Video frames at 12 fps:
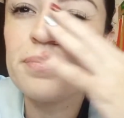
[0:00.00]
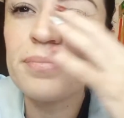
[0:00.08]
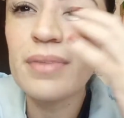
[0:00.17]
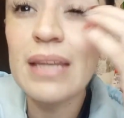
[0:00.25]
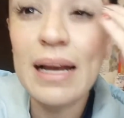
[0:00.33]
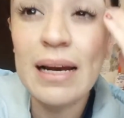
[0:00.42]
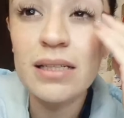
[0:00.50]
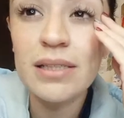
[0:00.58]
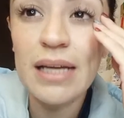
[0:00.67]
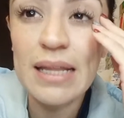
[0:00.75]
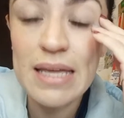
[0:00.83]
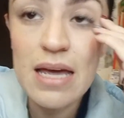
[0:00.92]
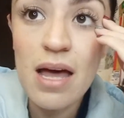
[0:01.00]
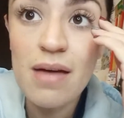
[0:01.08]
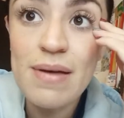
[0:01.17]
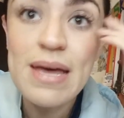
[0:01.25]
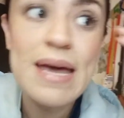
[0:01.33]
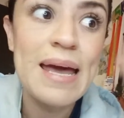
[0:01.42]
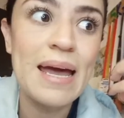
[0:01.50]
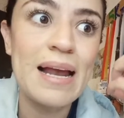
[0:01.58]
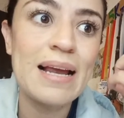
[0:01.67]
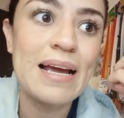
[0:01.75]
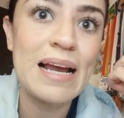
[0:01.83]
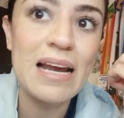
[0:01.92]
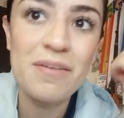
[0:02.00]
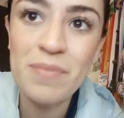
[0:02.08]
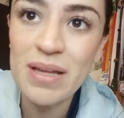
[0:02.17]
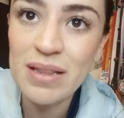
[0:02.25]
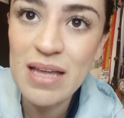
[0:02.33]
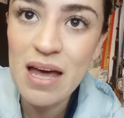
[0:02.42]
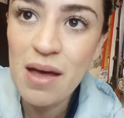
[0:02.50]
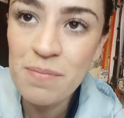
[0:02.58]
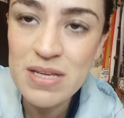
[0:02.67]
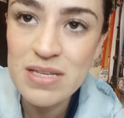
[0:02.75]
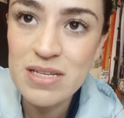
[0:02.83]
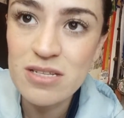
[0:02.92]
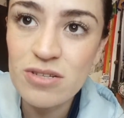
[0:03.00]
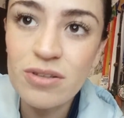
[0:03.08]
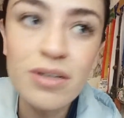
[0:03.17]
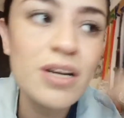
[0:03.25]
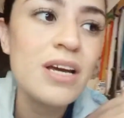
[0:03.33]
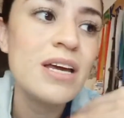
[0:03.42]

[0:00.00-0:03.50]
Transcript: de la estadía, el que le mandé a mi asesor.